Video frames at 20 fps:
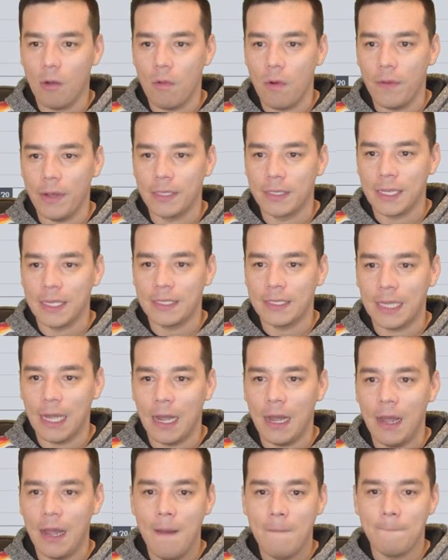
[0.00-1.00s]
como ves, que
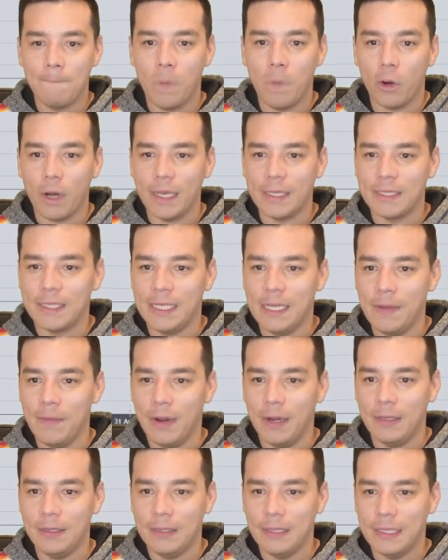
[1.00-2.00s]
está por
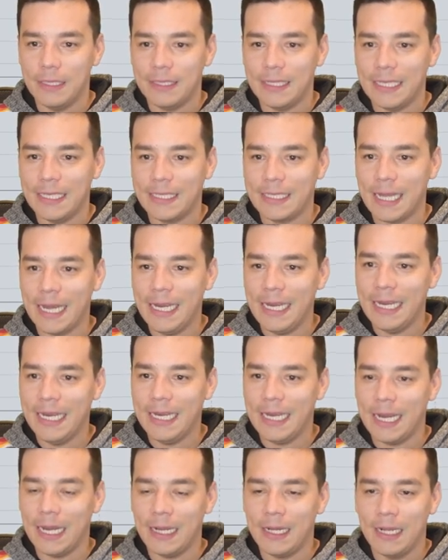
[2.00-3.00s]
encima de esta
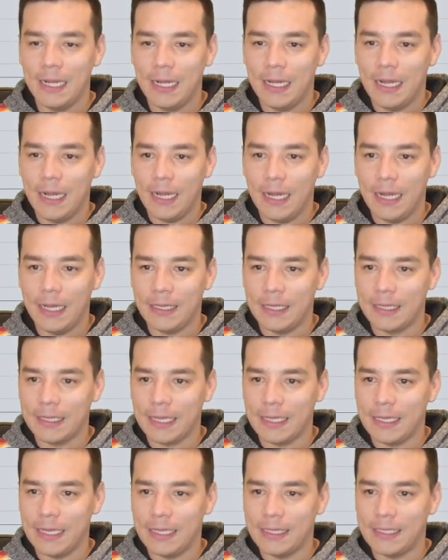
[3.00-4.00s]
línea eh, de
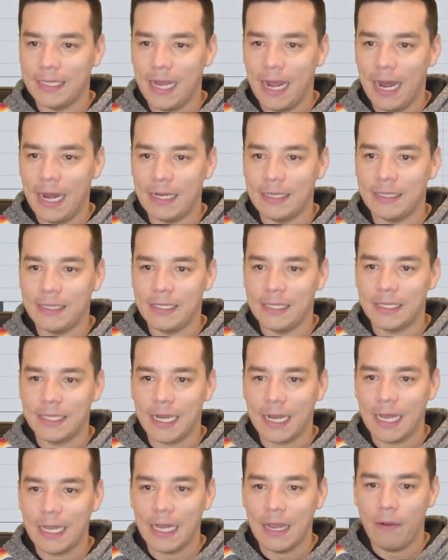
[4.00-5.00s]
tendencia
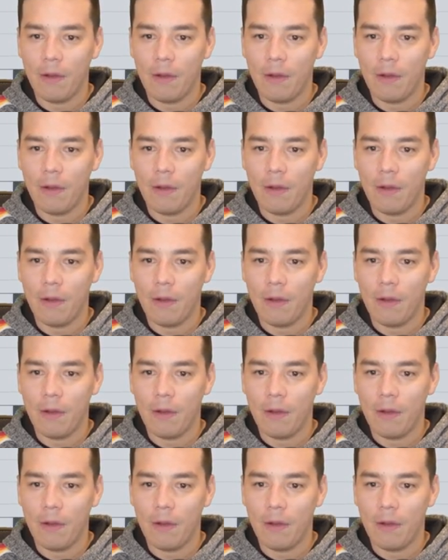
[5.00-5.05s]
alcista que